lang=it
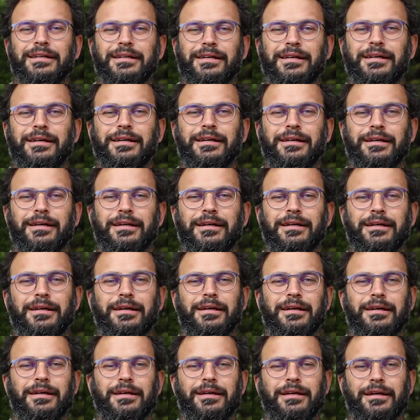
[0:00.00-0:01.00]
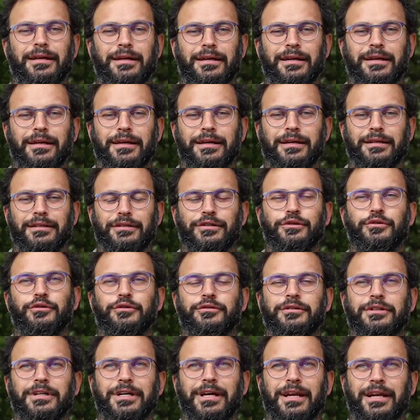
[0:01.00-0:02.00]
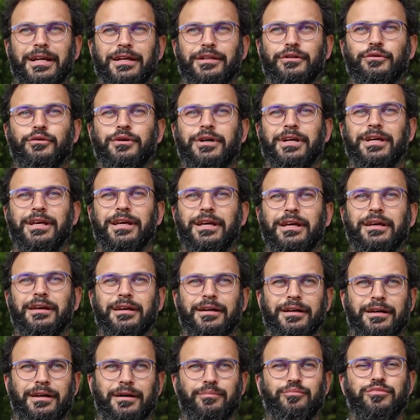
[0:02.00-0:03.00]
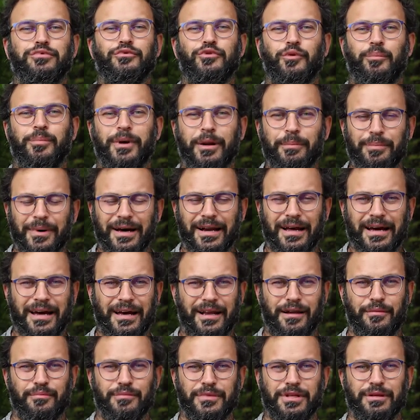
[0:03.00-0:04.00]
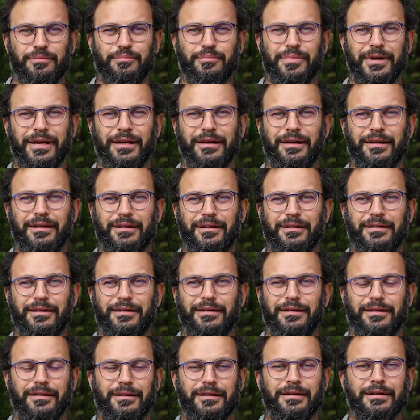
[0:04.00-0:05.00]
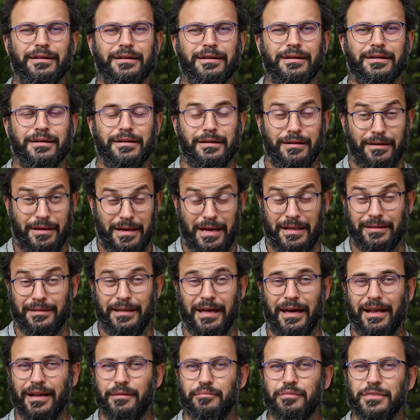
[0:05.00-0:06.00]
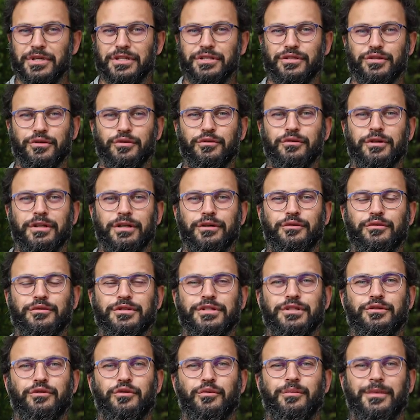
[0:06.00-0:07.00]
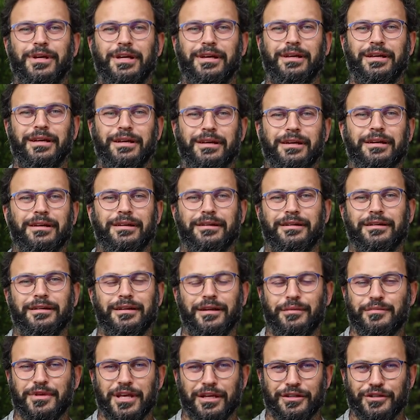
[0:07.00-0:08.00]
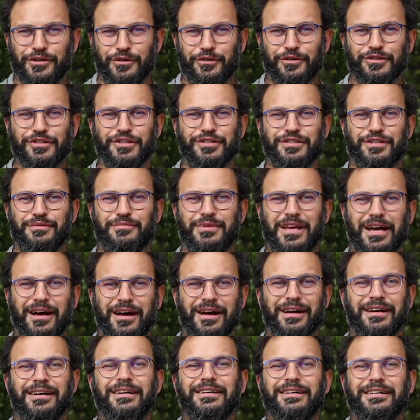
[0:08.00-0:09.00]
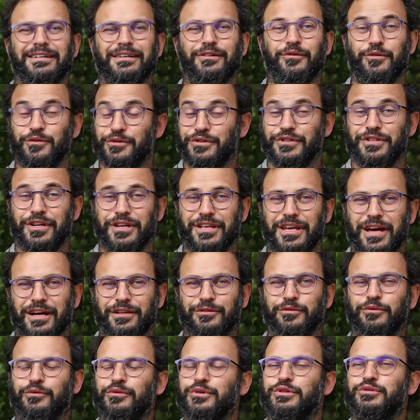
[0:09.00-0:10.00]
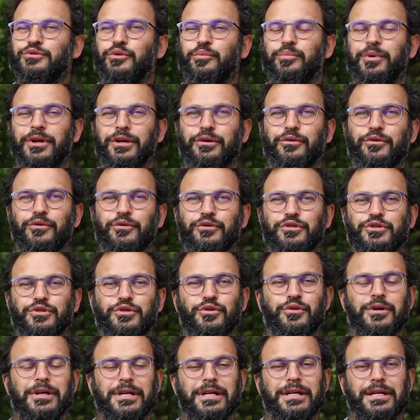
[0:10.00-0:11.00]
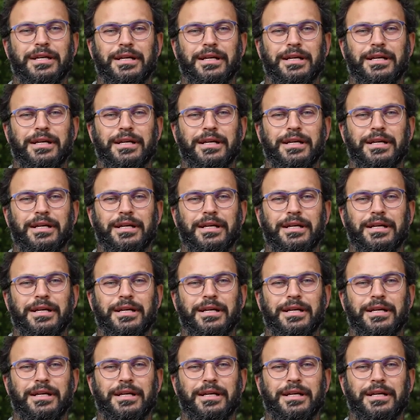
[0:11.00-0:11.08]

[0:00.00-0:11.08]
Eh, io credo che eh, appunto prepararmi per andare in missione, così come la mia diocesi mi ha consegnato questo percorso,